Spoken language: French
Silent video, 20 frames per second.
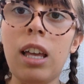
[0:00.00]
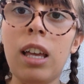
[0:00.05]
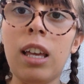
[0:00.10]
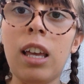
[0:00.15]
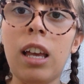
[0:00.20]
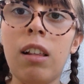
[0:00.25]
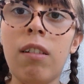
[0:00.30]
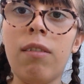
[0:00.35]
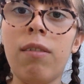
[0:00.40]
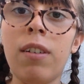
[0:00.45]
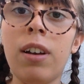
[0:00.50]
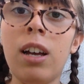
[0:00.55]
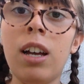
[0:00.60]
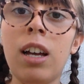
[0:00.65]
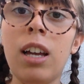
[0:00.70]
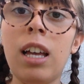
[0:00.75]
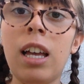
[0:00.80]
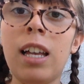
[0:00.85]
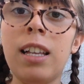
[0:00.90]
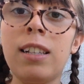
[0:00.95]
et qu'elle
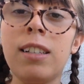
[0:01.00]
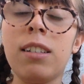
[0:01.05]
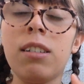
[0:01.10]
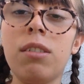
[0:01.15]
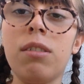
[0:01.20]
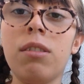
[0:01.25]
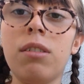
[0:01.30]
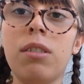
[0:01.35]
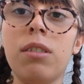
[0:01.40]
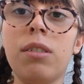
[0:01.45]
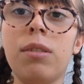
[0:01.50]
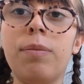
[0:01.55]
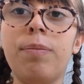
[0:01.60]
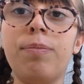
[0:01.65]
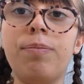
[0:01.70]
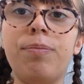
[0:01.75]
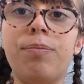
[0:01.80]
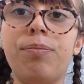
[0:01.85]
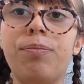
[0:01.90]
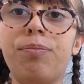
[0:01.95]
va être...
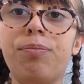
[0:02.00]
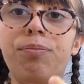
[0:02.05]
Euh,